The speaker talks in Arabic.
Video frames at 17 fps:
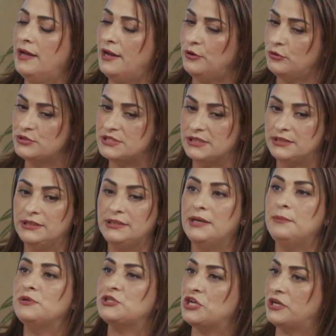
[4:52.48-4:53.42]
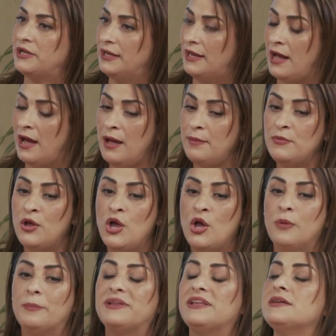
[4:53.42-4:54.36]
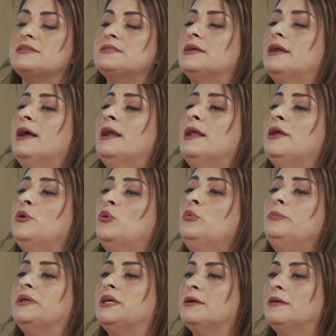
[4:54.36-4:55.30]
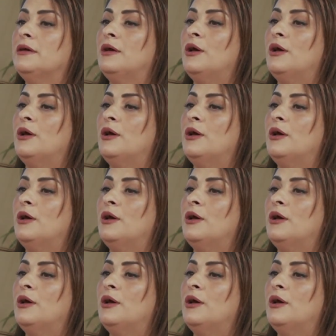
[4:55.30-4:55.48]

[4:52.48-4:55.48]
الروتينيه بشكل عام بتاثر على نومي